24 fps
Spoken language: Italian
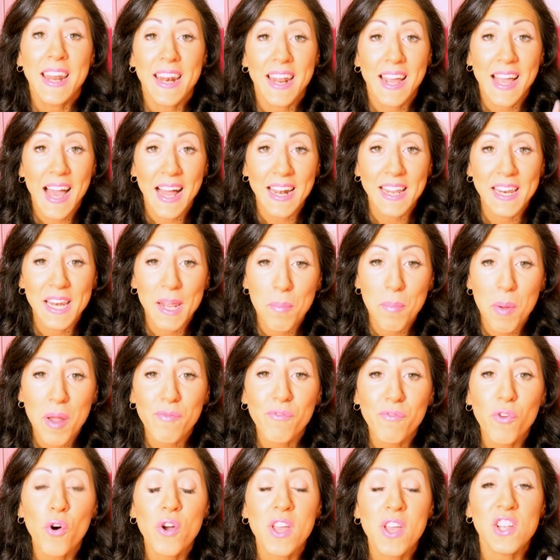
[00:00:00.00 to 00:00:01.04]
regalini
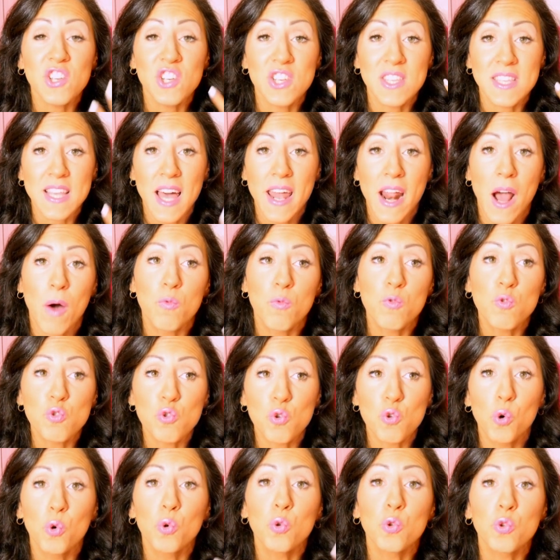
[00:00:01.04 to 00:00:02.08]
per voi e ci sarà uno
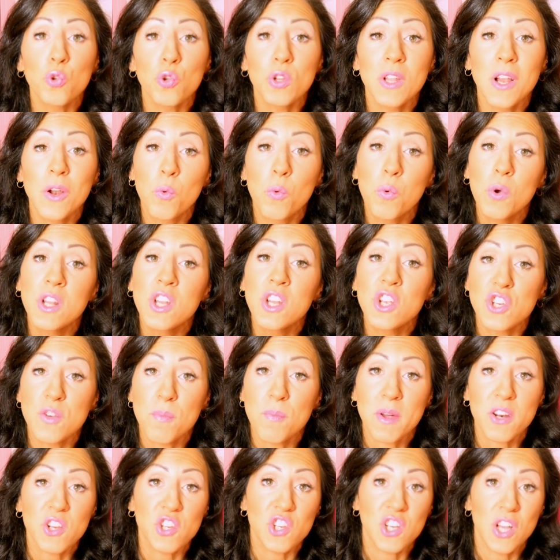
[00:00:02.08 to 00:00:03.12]
sconto del
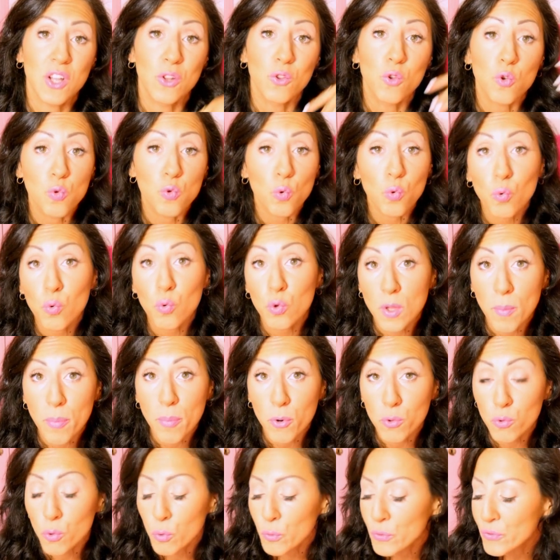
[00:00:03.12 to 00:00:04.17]
15% su tutti i
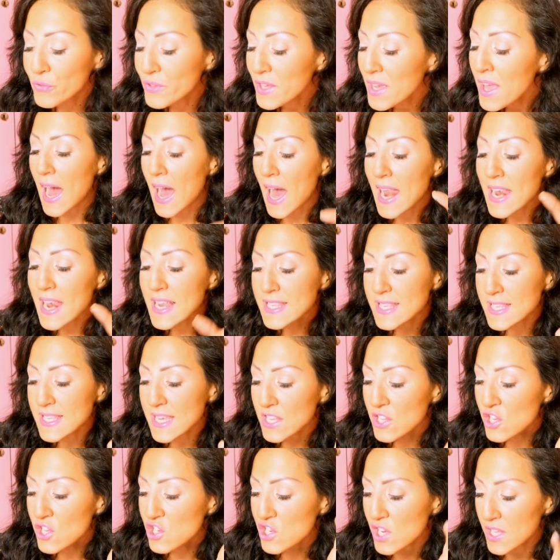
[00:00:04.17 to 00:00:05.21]
prodotti. Alle
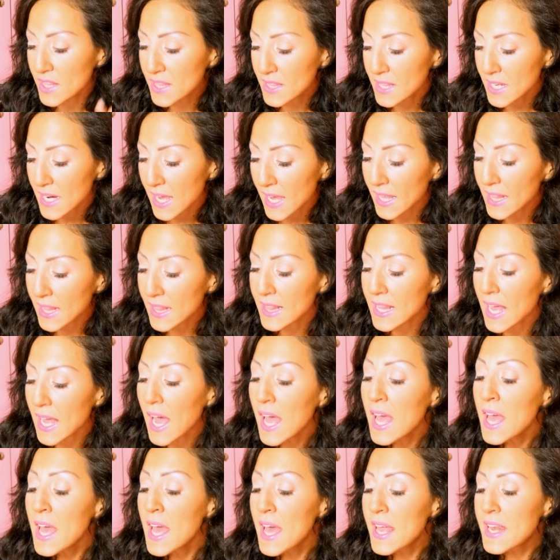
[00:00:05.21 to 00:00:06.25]

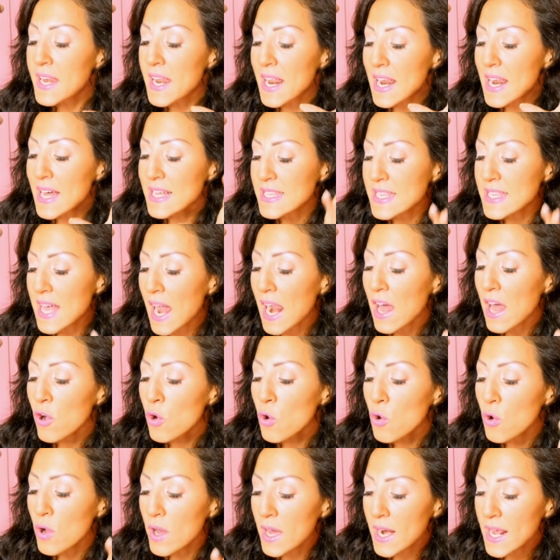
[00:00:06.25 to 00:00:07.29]
16.30 nella sala
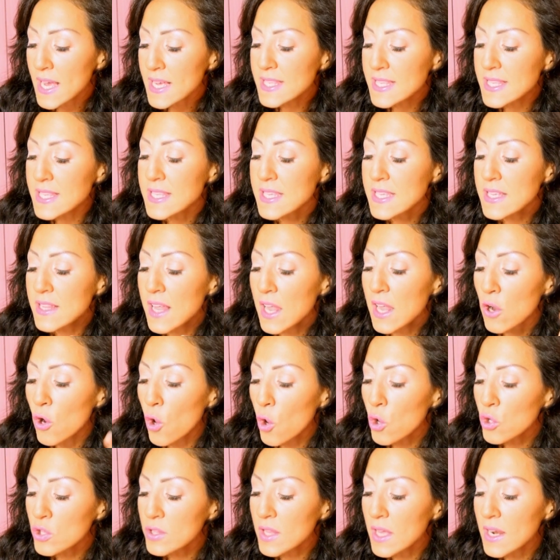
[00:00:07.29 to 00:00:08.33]
congressi
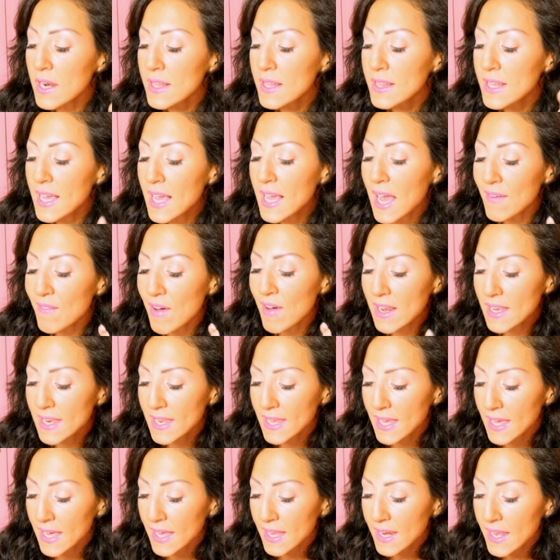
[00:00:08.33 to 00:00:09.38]
dell'Hotel dei
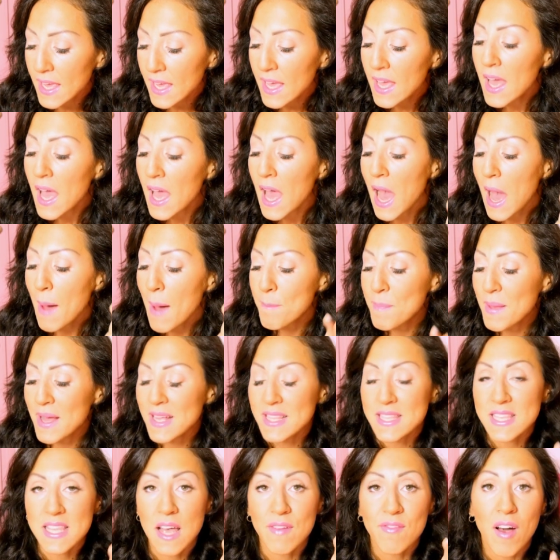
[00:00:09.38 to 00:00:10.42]
Cavalieri a
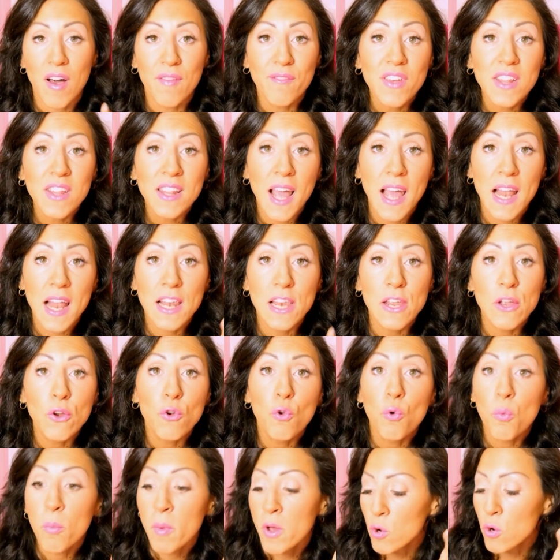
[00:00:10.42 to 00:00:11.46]
Piazza Vanvitelli
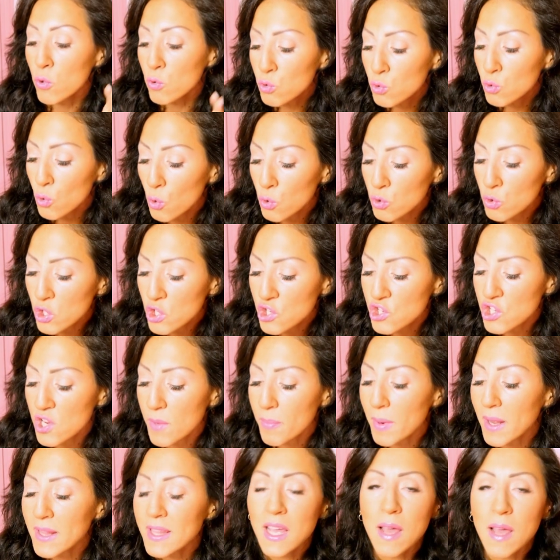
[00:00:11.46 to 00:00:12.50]
numero
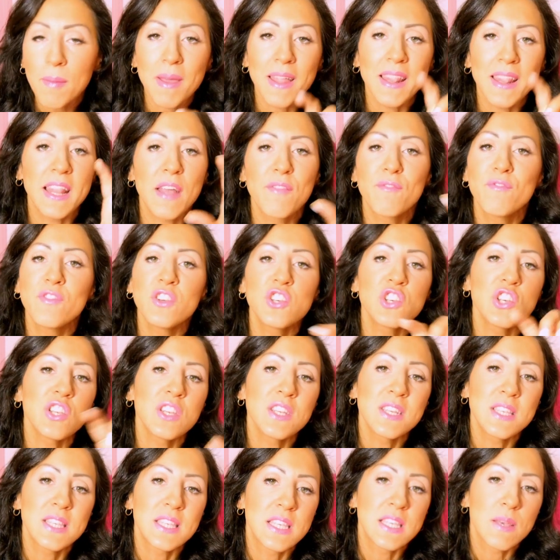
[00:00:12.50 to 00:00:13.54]
12, praticamente
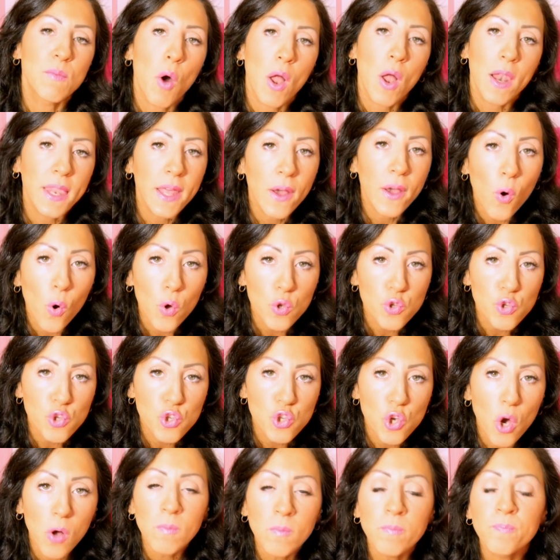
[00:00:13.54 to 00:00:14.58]
vicinissimo al
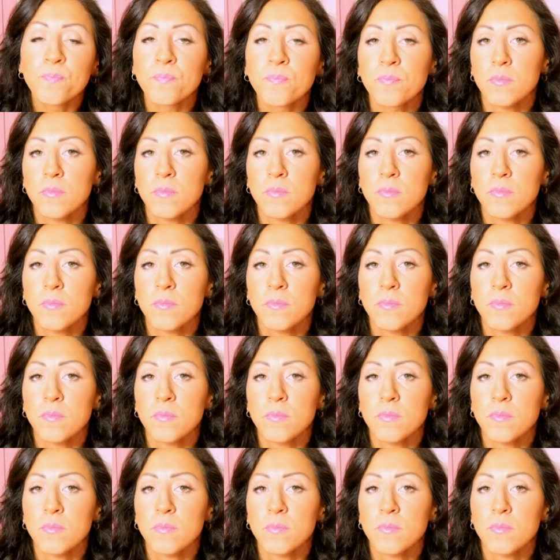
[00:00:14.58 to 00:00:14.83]
negozio